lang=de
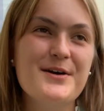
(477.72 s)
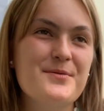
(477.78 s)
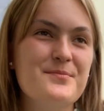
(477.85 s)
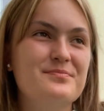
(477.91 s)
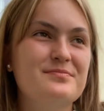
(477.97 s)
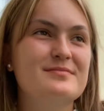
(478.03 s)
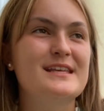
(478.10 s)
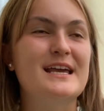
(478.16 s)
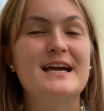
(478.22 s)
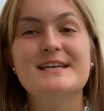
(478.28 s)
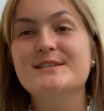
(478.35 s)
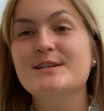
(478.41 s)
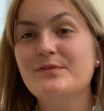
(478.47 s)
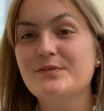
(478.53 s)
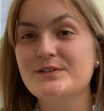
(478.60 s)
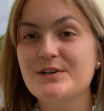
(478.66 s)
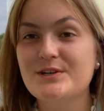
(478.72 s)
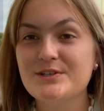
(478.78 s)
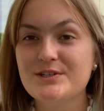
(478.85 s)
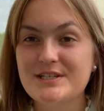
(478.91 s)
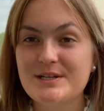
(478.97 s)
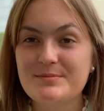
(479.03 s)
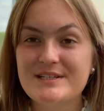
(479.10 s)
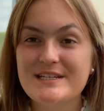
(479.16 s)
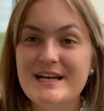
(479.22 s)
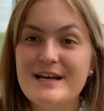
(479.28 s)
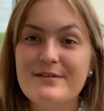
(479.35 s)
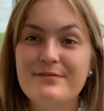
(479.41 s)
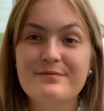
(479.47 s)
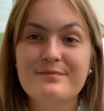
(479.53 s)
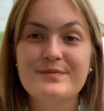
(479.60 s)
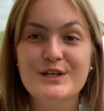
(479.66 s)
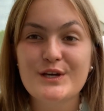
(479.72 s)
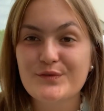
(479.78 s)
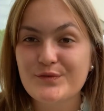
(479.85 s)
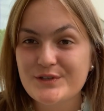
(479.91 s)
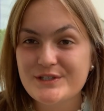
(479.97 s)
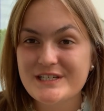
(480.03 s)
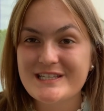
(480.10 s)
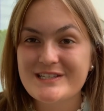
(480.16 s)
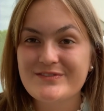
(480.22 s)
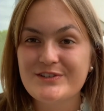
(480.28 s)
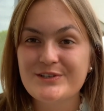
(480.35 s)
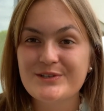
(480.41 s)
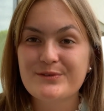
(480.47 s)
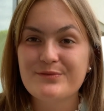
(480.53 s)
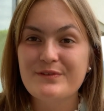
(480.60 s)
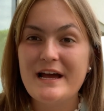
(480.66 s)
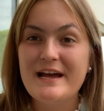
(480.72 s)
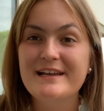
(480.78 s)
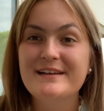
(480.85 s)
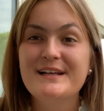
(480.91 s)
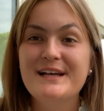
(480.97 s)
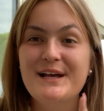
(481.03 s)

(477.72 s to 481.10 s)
ähm, ja, ich hoffe, ich konnte euch damit helfen. Ich hoffe, euch hat das Video gefallen.